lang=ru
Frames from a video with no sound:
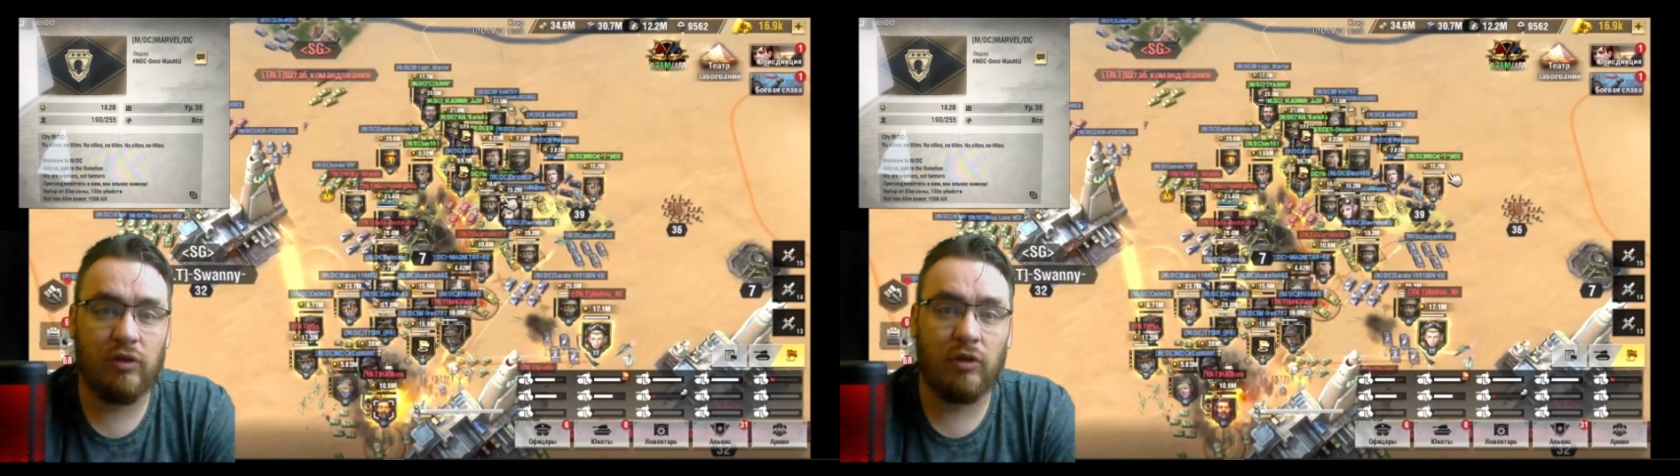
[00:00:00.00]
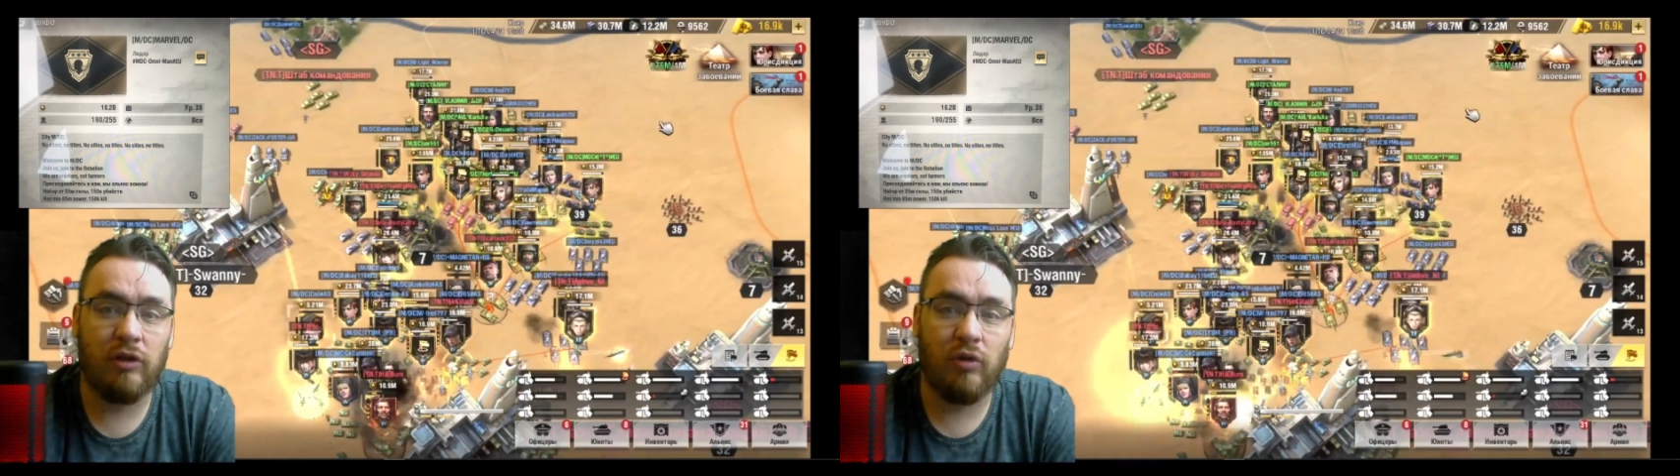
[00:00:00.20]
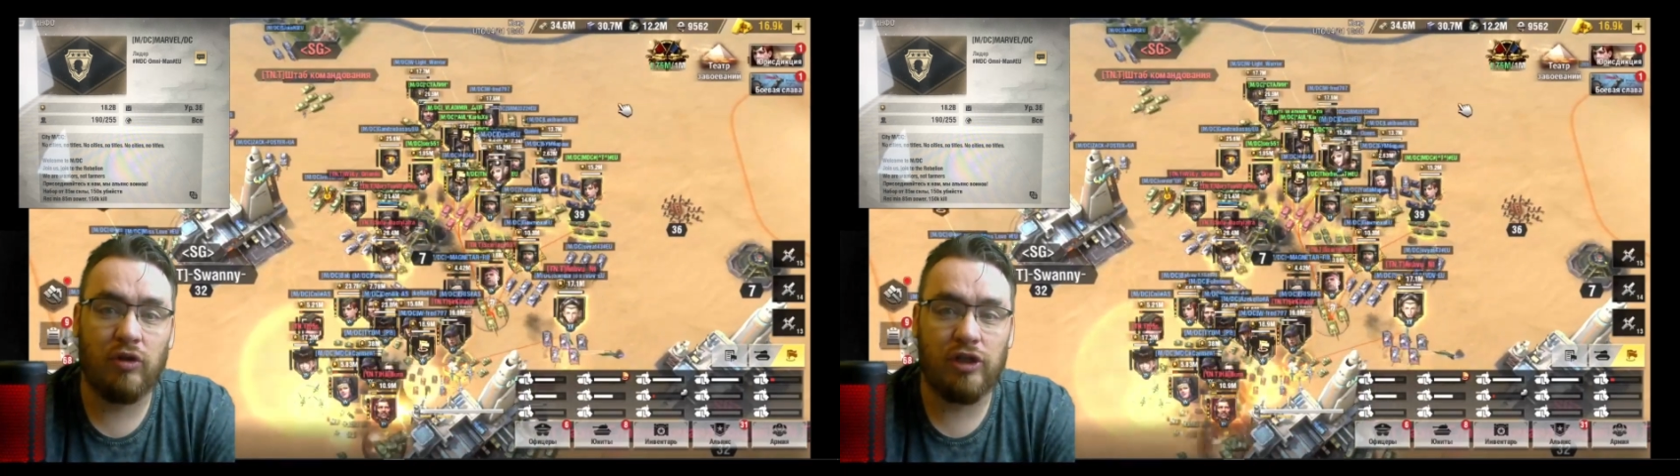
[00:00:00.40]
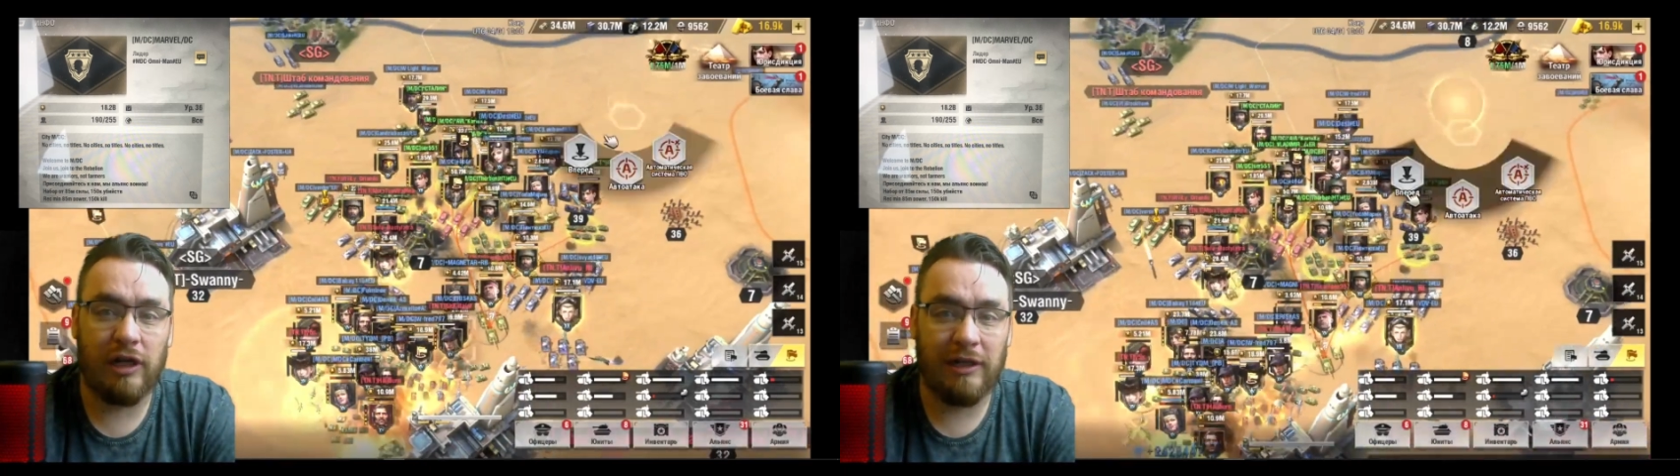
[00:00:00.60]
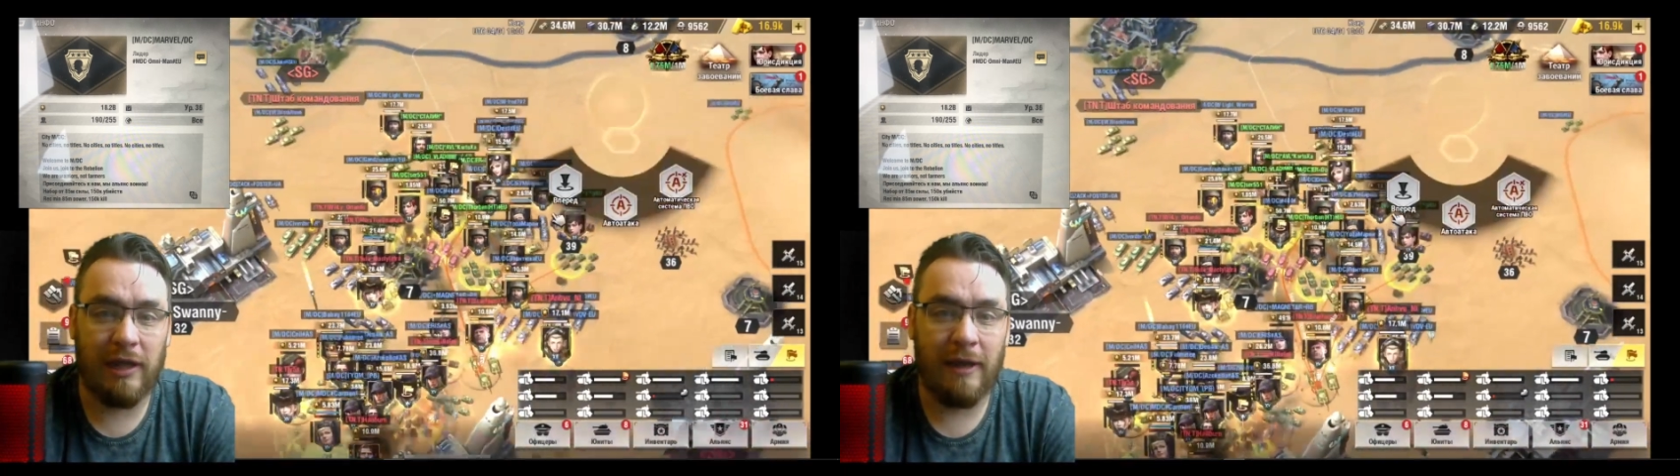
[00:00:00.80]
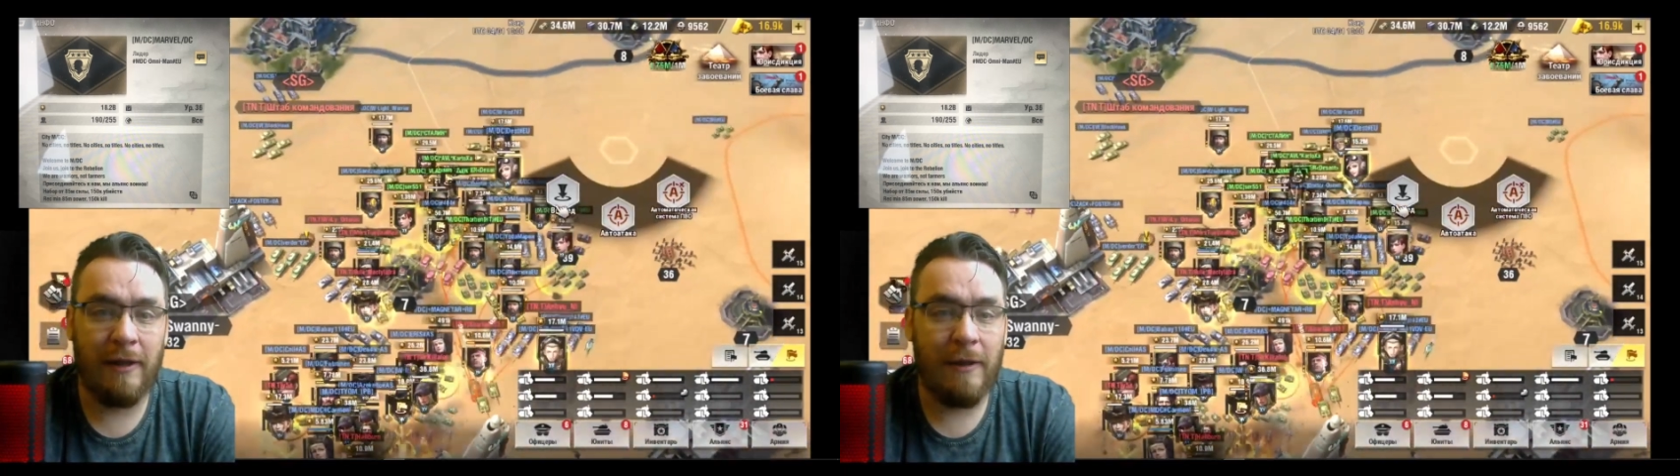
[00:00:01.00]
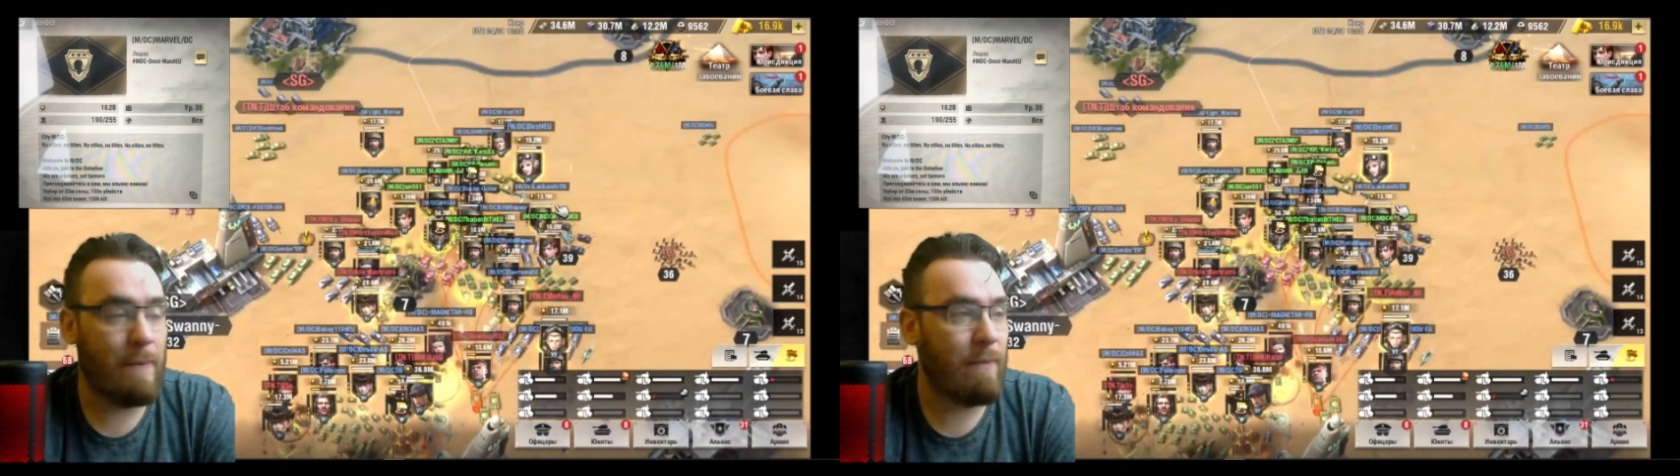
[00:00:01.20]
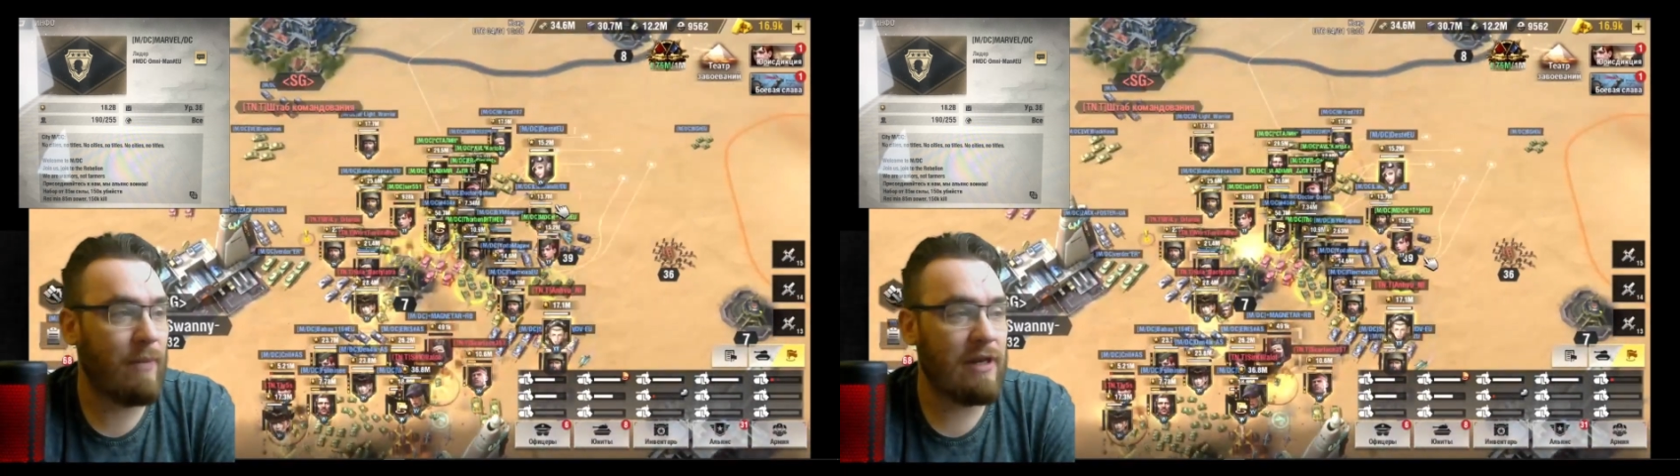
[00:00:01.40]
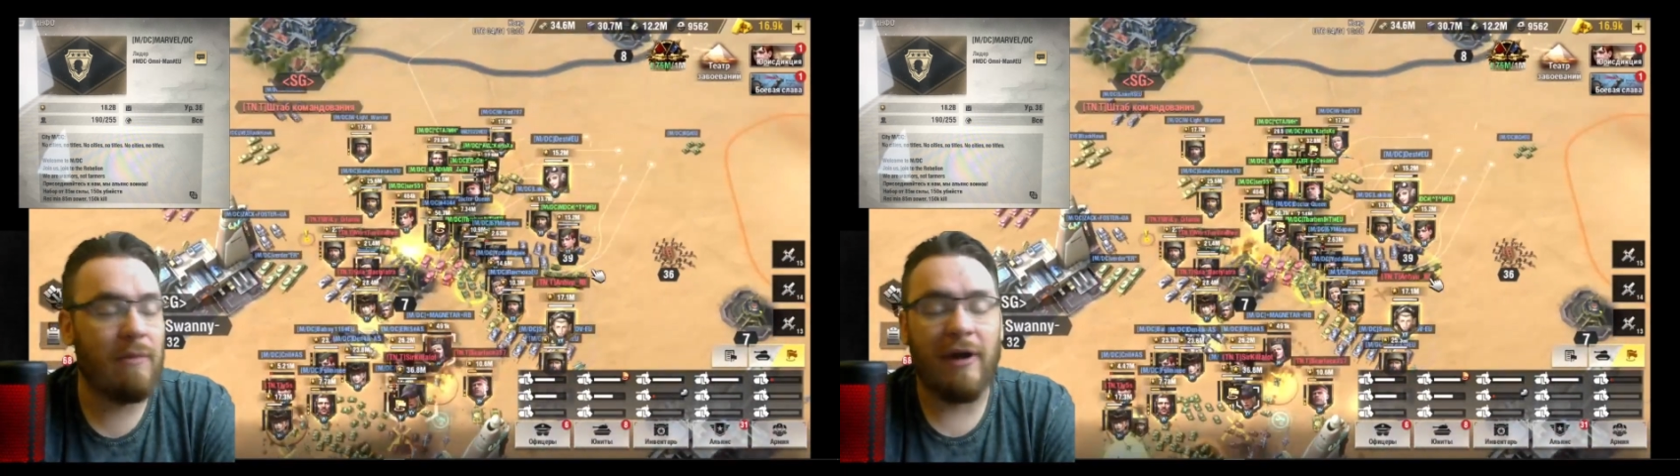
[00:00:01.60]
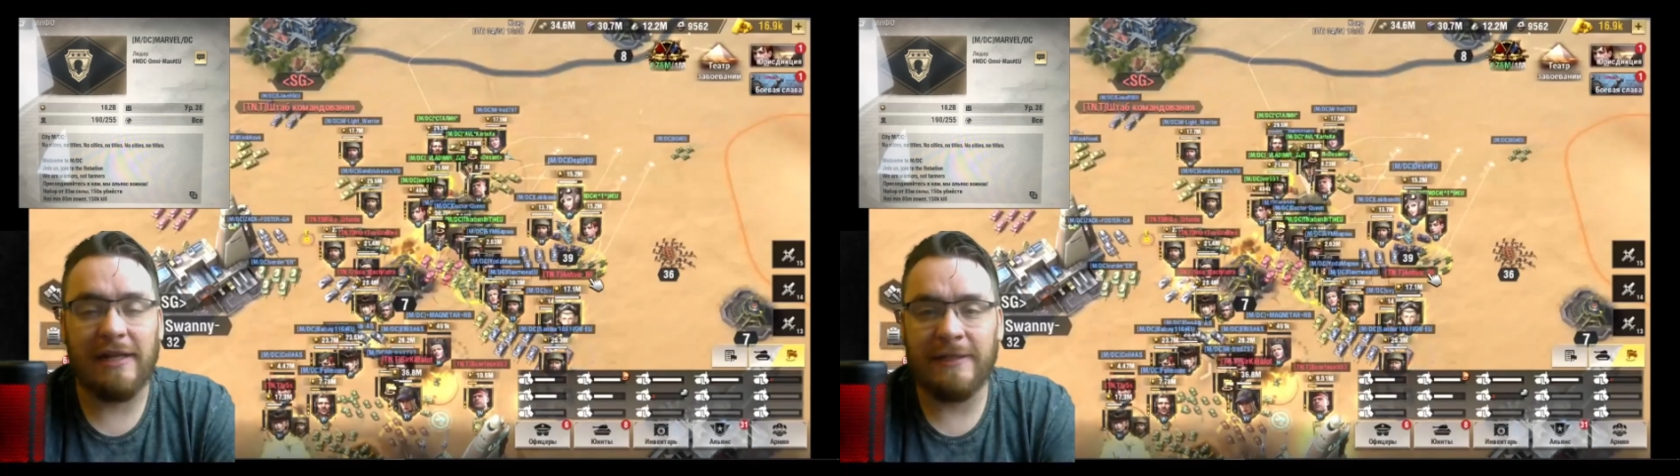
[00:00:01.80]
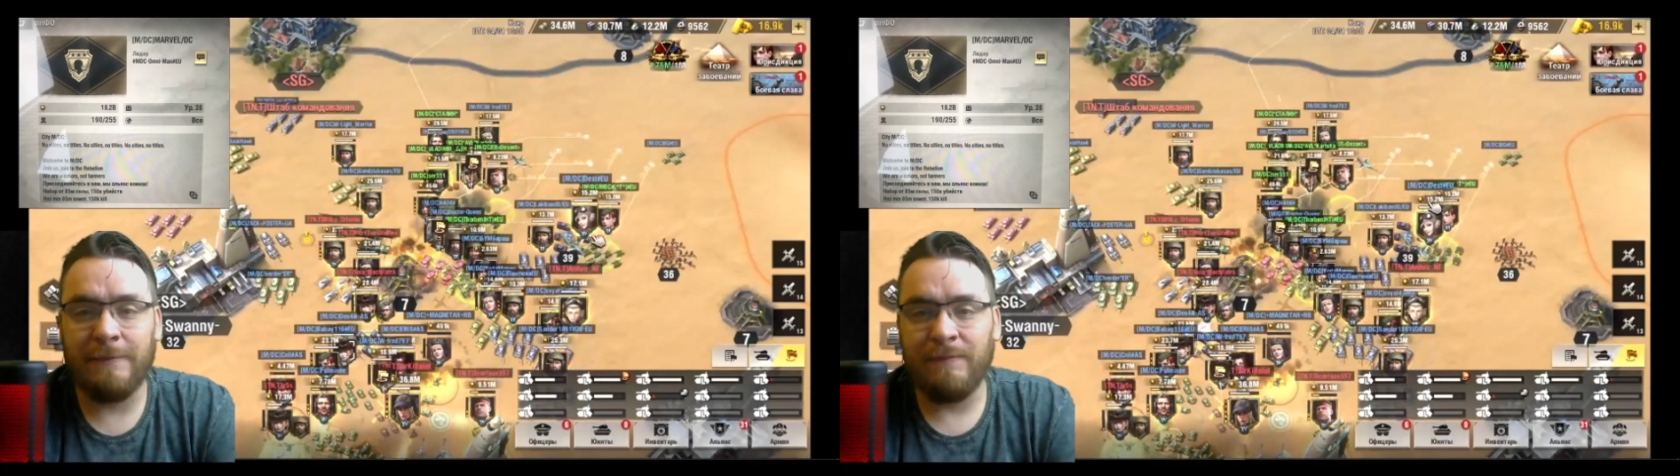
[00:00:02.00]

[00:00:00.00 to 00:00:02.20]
тот должен это понимать.